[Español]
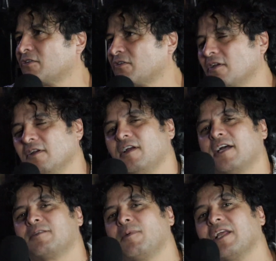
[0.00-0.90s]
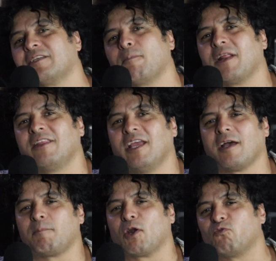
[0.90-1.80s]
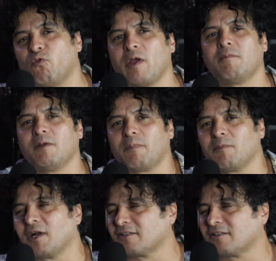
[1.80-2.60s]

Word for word: Entonces así me las aprendía, pero fue mi primer